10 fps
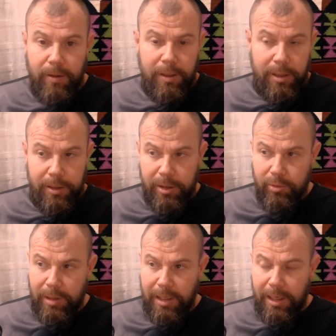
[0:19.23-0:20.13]
intento
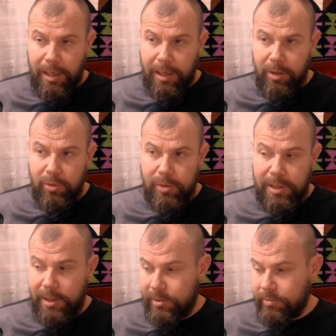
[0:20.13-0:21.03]
arreglar las
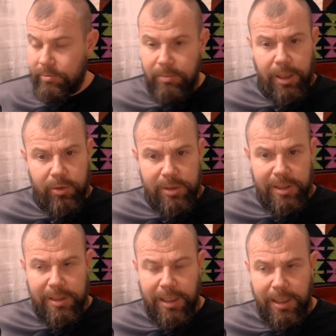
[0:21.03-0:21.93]
cosas, las cosas
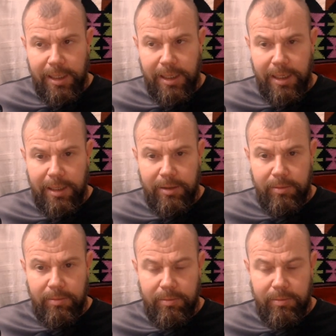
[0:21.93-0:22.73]
se arreglan,